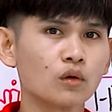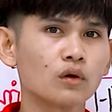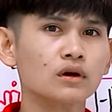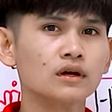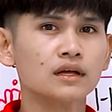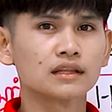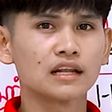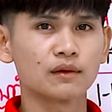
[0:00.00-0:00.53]
tục
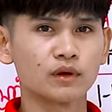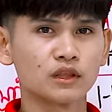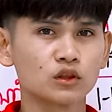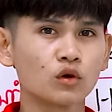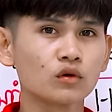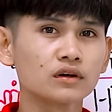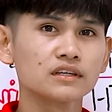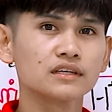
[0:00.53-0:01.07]
thằng mình
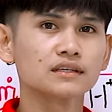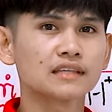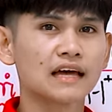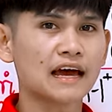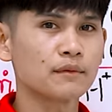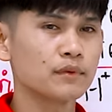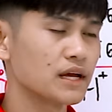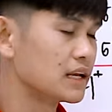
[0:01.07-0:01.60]
tốt cái dương
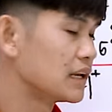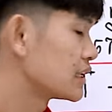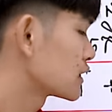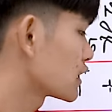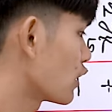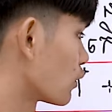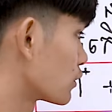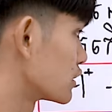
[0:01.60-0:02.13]
tham
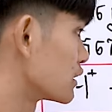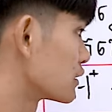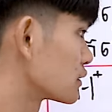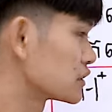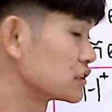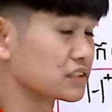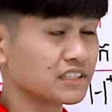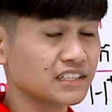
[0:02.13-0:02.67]
electron
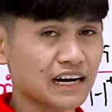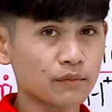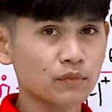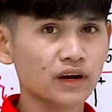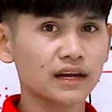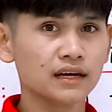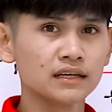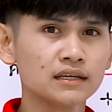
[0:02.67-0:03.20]
dương Việt Nam
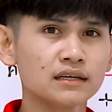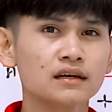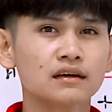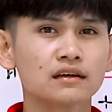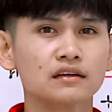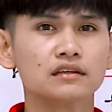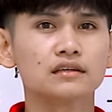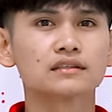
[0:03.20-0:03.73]
là này
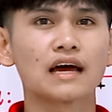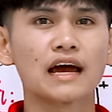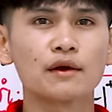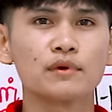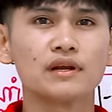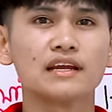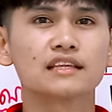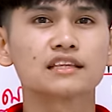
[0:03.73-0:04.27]
cái dương
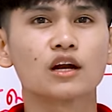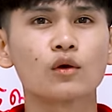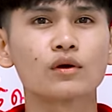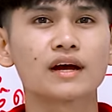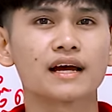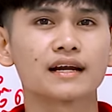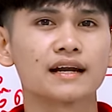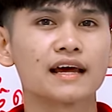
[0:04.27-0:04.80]
tham electron
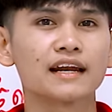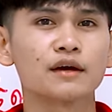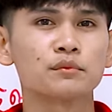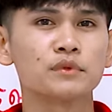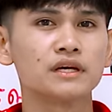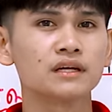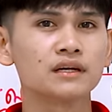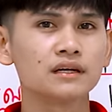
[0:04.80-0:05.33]
hàng na đại
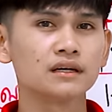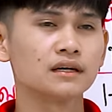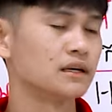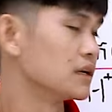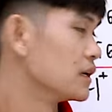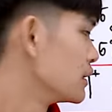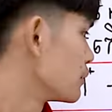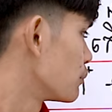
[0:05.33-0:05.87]
biến
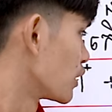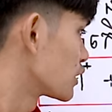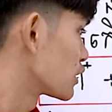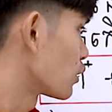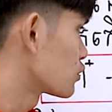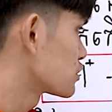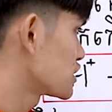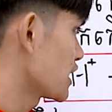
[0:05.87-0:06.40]
bật
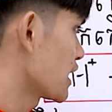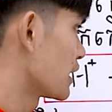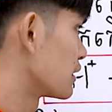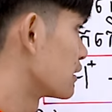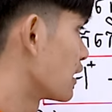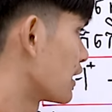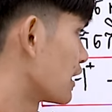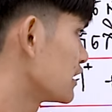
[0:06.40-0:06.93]
tục
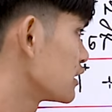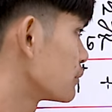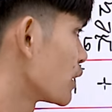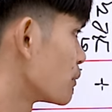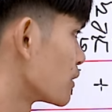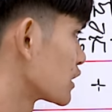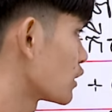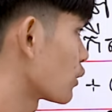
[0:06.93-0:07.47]
tràn lấy dương
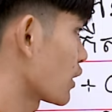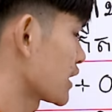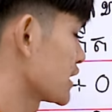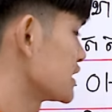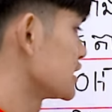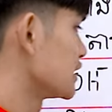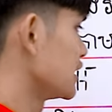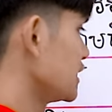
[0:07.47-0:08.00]
mới bật tục
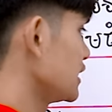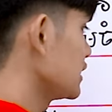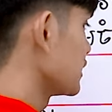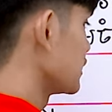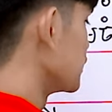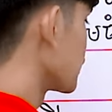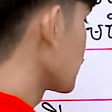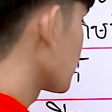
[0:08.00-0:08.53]
akisini
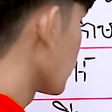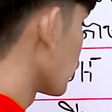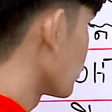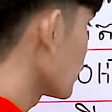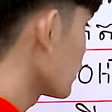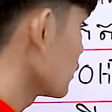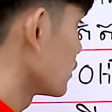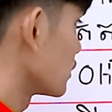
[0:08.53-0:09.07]
dương côn
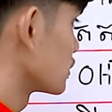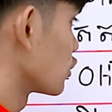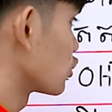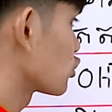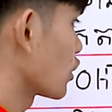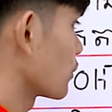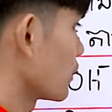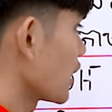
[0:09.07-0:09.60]
mó tụ
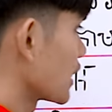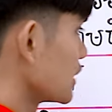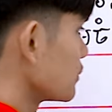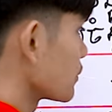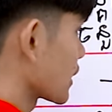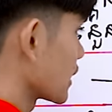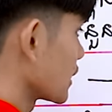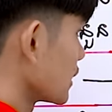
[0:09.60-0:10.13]
tập mó
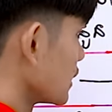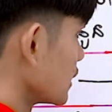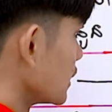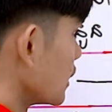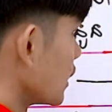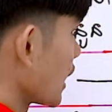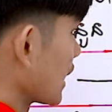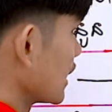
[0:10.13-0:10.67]
anh
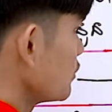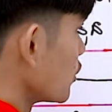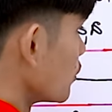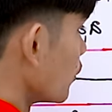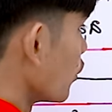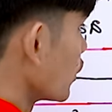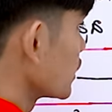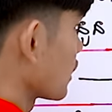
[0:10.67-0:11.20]
ấy
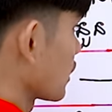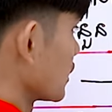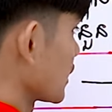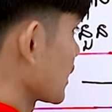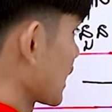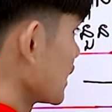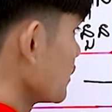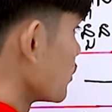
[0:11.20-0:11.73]
bầm muối thằng
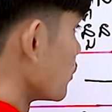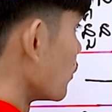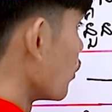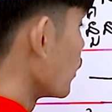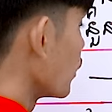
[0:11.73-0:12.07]
này bầm